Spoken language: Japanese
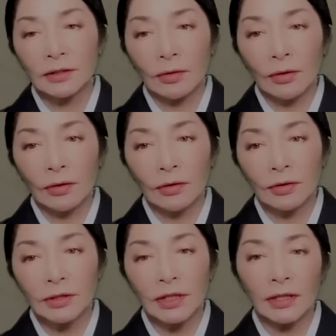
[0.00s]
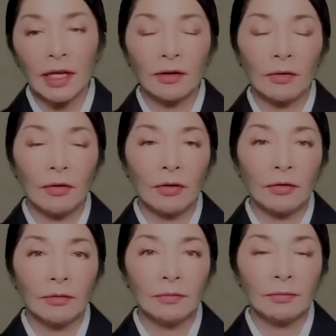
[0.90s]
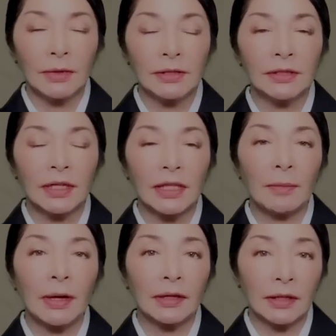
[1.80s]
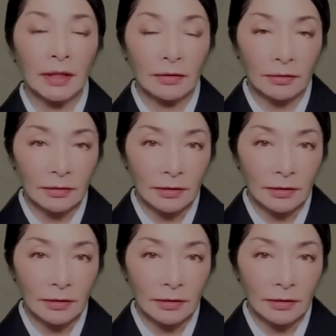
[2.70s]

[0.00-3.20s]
少しだけこう水が溜まっている